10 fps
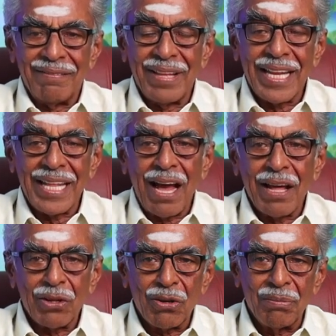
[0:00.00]
வேறு
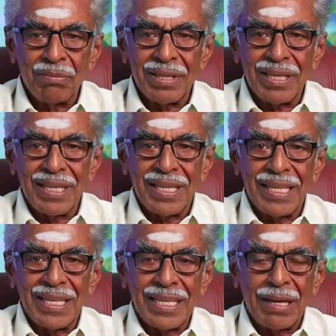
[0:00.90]
யாருக்கும்
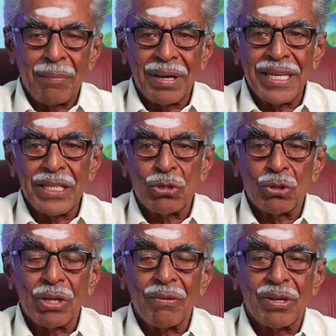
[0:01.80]
நம்மளையும்
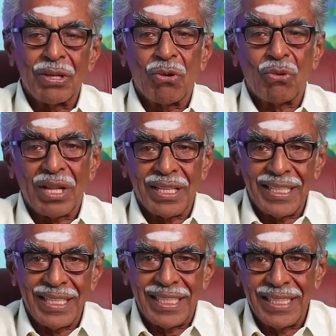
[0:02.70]
தொந்தரவு
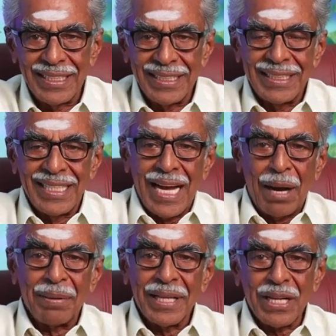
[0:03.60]
இருக்கக்கூடாது
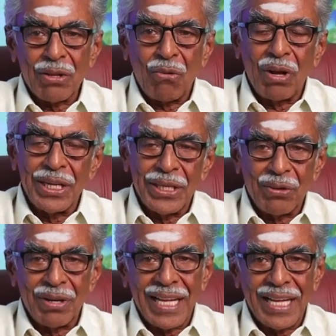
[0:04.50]
அப்படிங்கிற
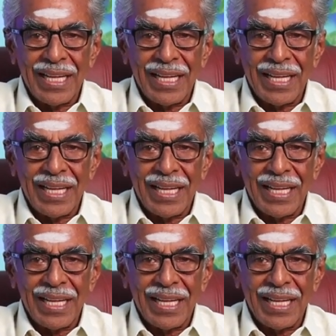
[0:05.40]
குவாலிட்டியோட